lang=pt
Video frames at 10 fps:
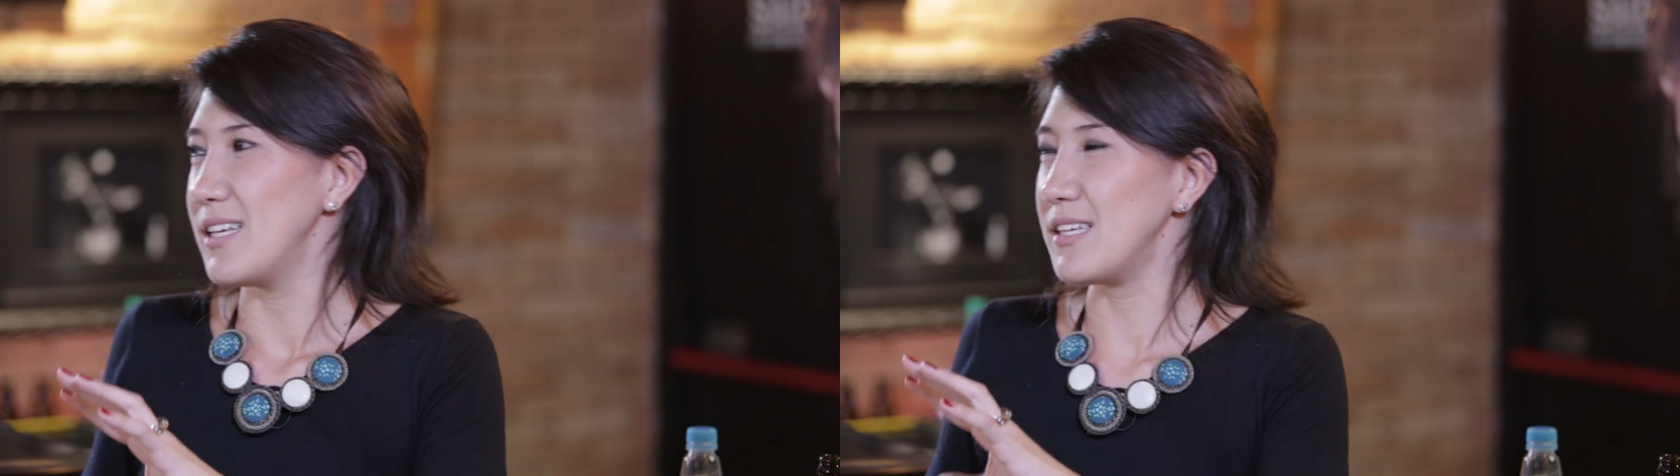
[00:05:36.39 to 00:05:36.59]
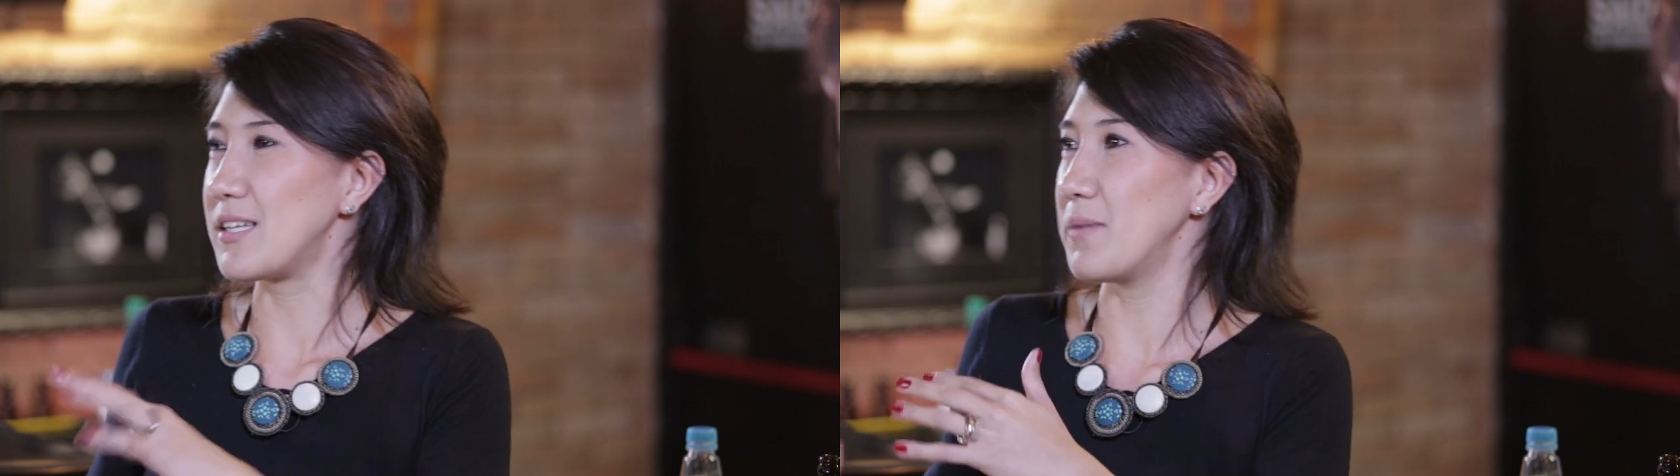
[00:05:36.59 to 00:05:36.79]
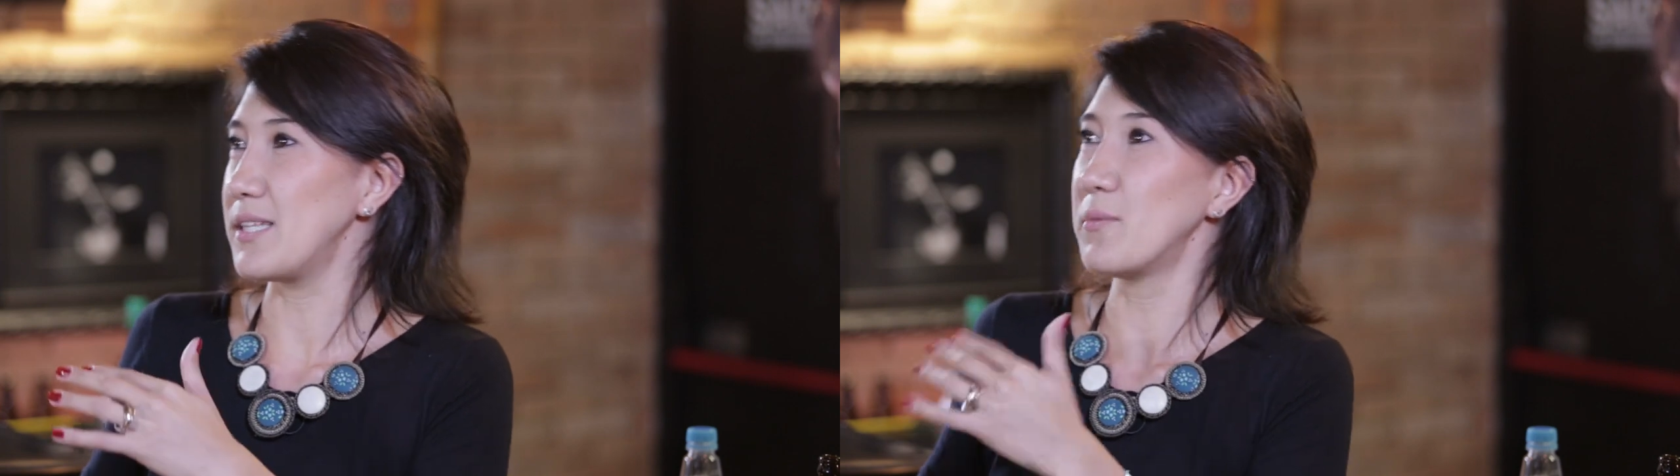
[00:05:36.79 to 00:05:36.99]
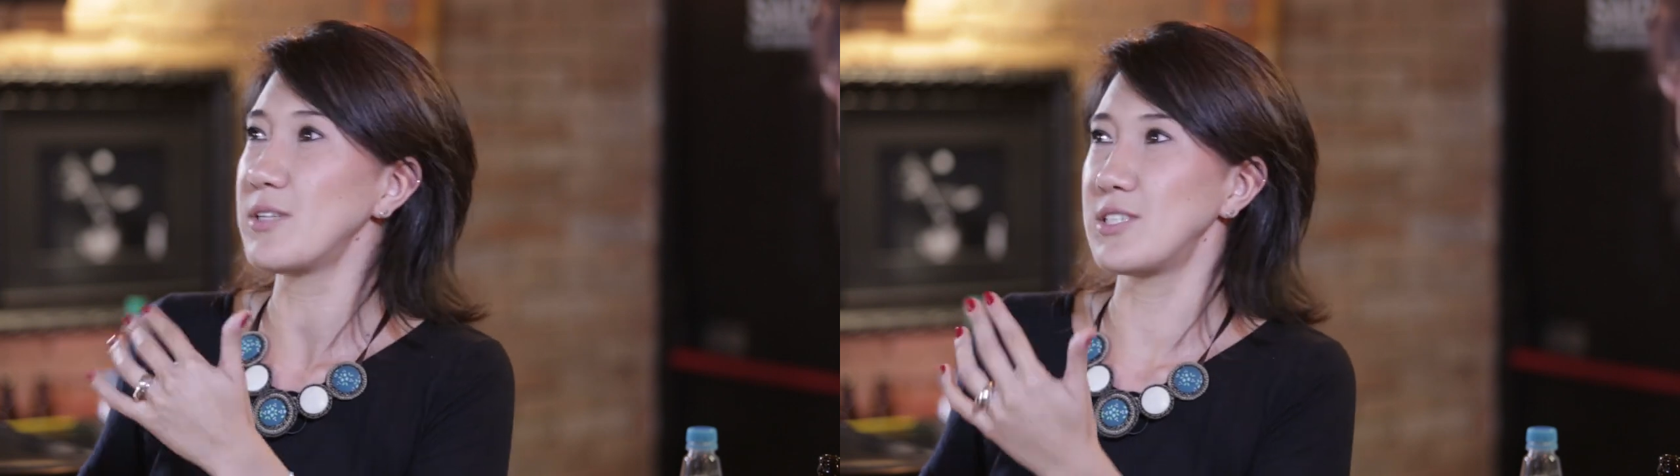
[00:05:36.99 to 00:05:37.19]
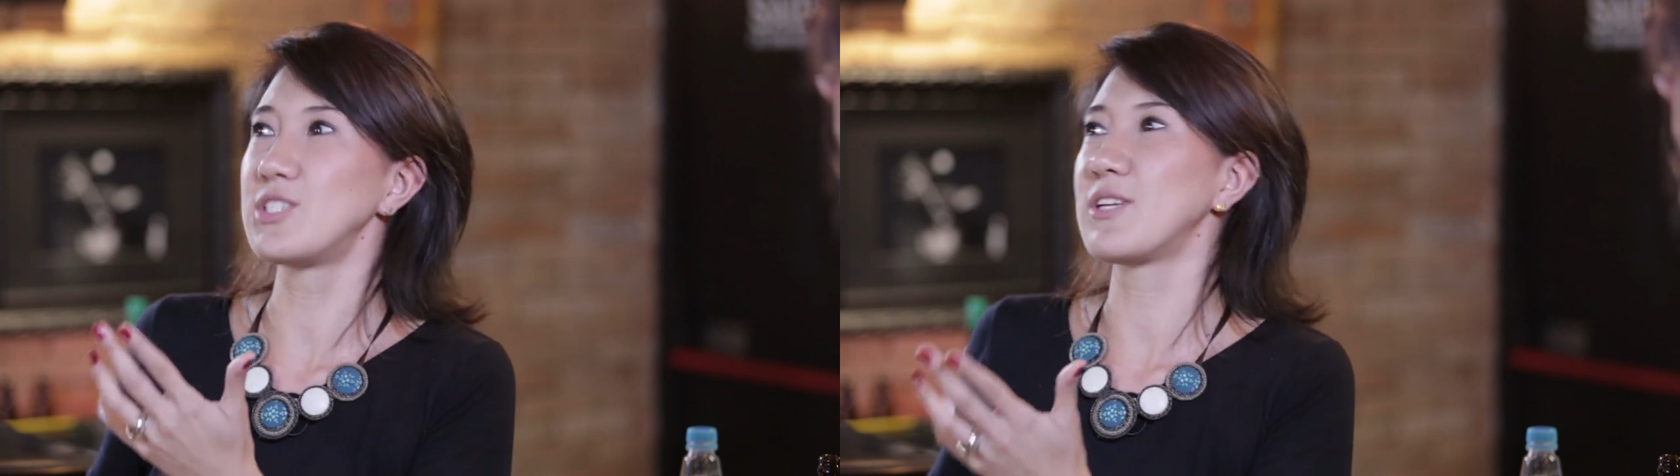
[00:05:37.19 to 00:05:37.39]
E também tem
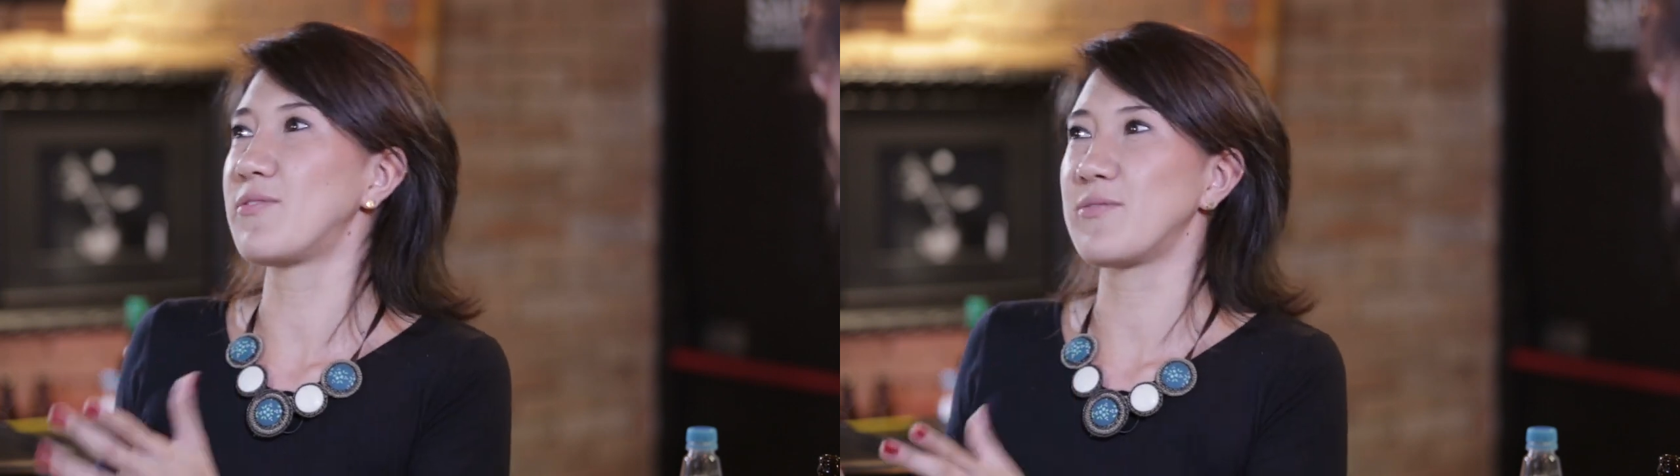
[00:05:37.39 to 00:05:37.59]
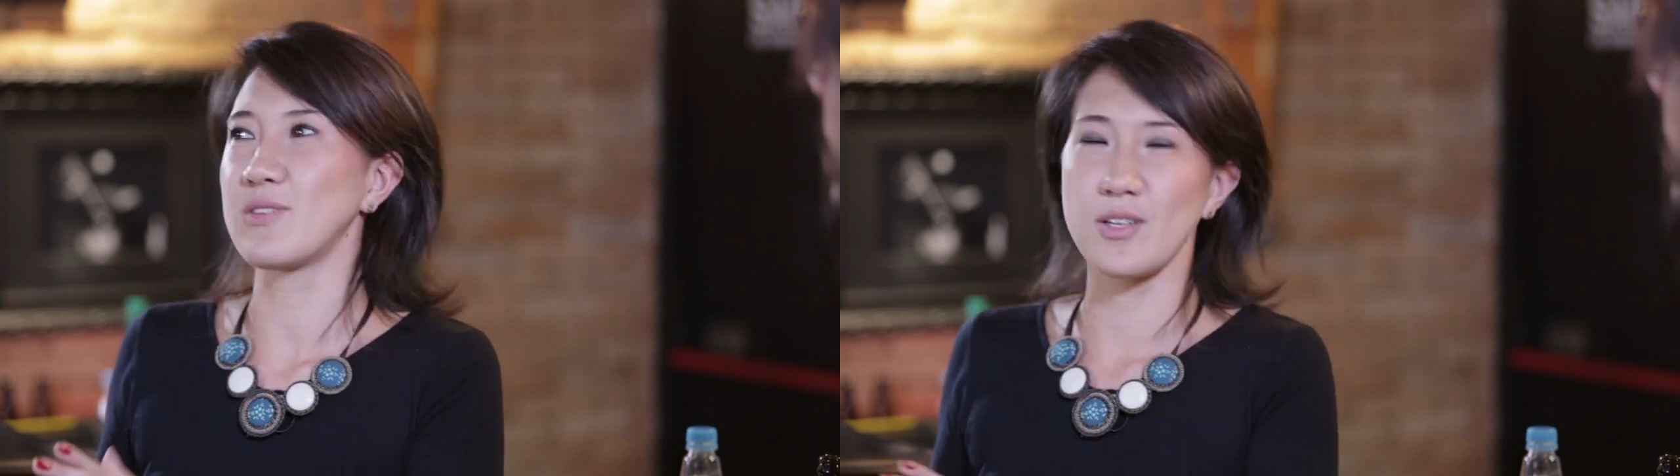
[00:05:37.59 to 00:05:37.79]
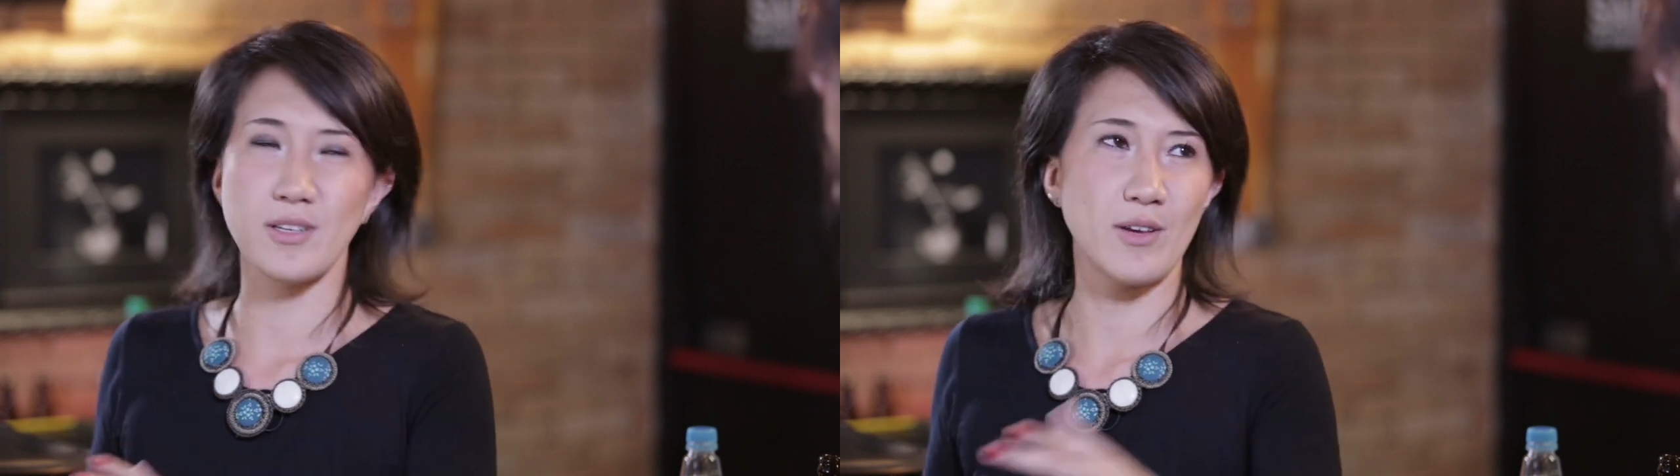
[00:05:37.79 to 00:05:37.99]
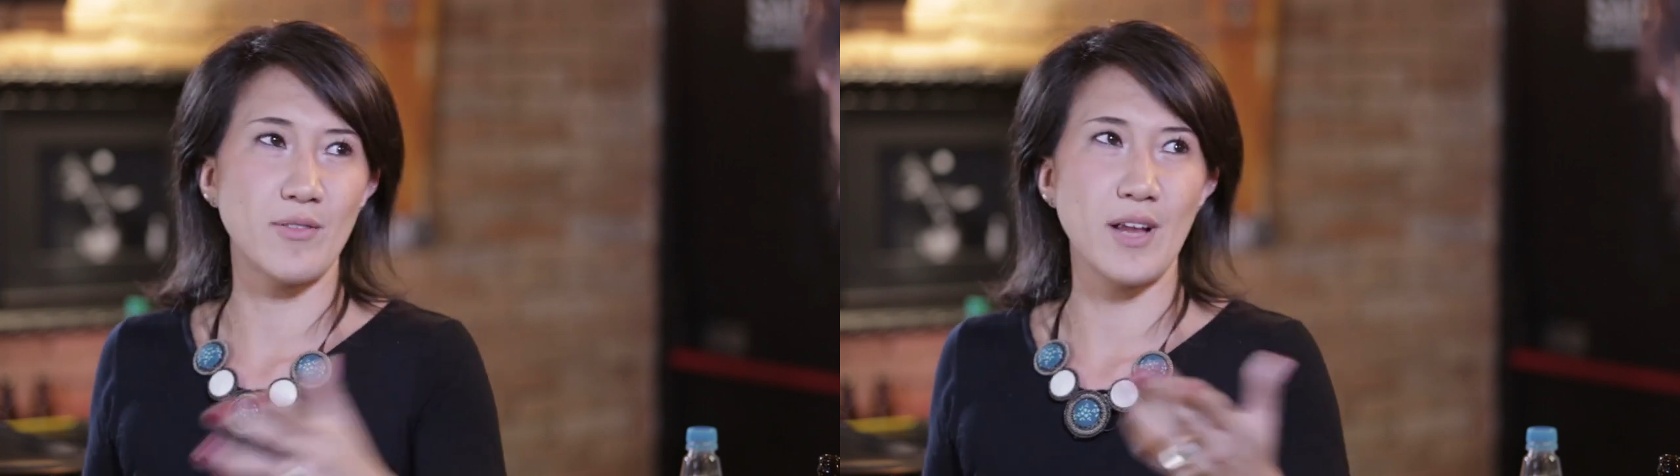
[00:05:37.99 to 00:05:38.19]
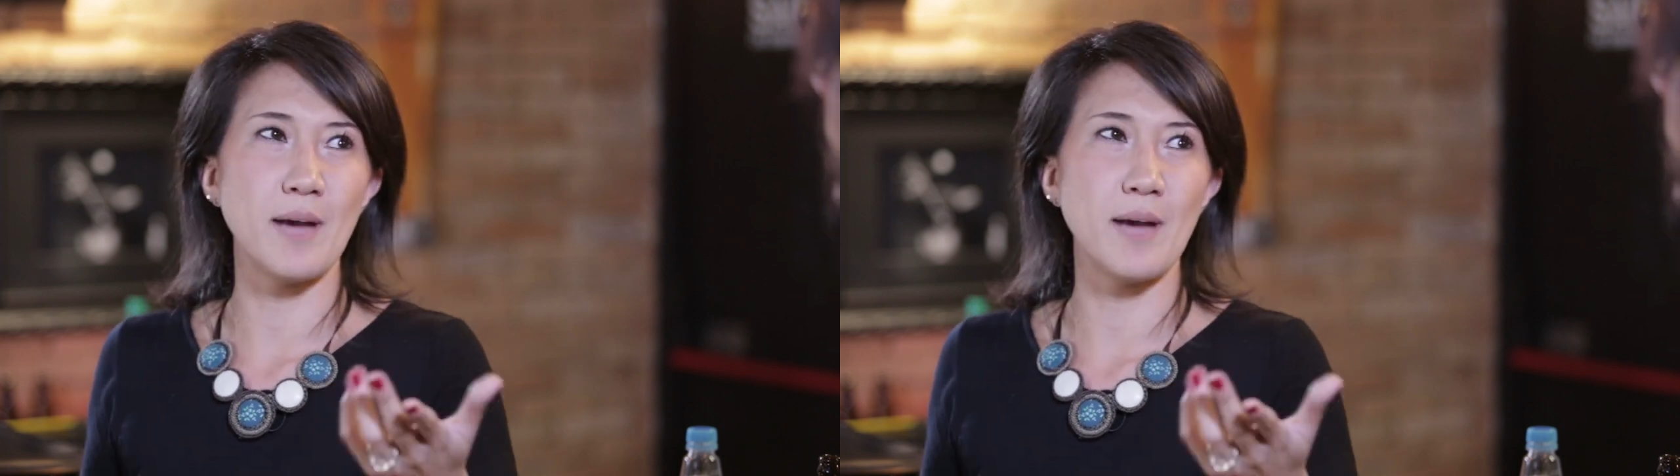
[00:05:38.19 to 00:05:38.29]
muita gente que, que eu falei,